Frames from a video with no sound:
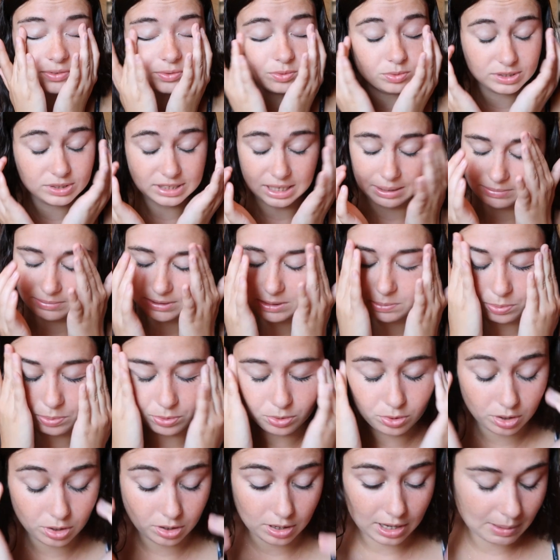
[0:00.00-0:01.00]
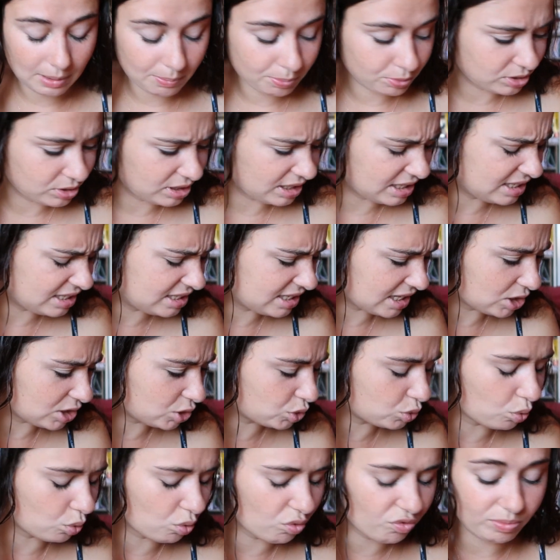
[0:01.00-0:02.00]
Donc c'est un petit peu, un peu délicat
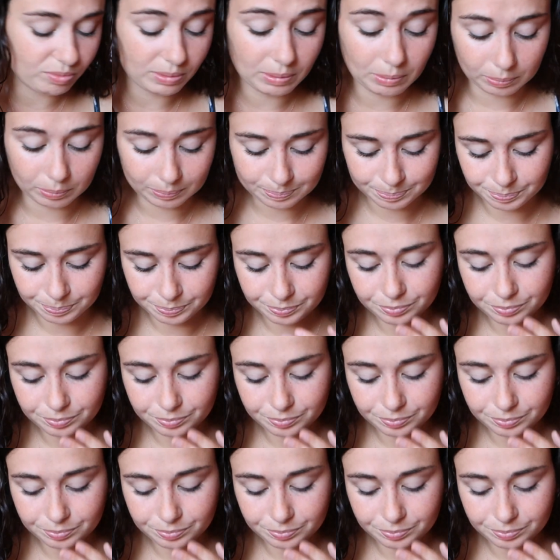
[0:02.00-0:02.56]
je trouve mais bon